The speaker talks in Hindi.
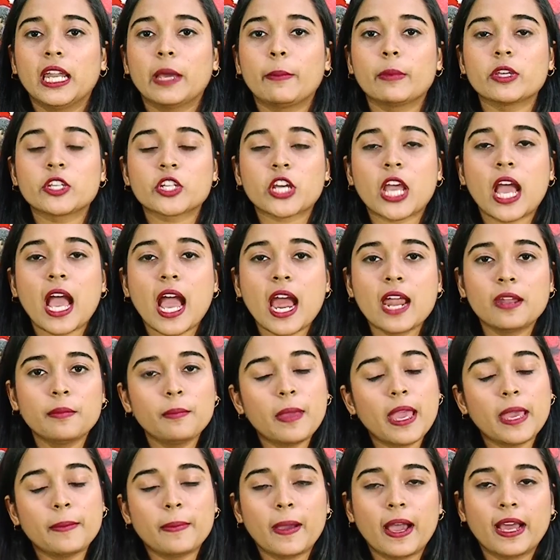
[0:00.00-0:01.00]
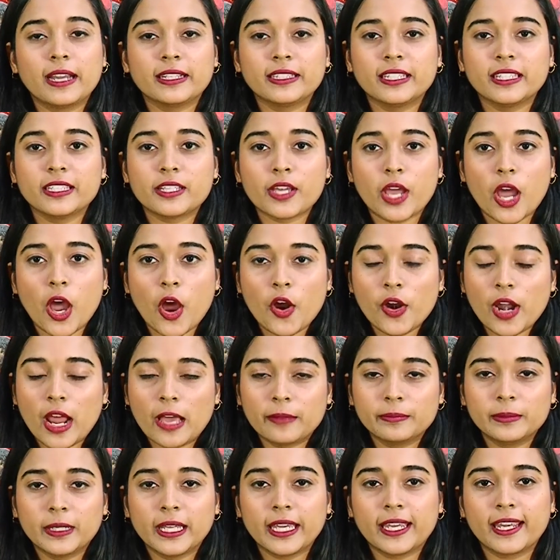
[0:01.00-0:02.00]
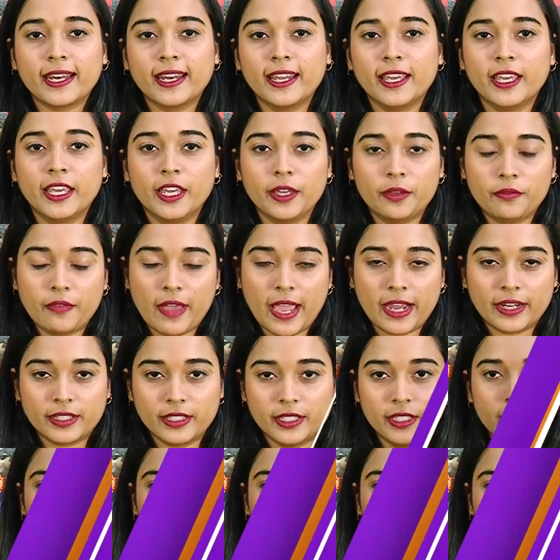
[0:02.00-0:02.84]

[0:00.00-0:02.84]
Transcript: नमस्कार मैं भारती झा और आप देख रहे हैं बैक टू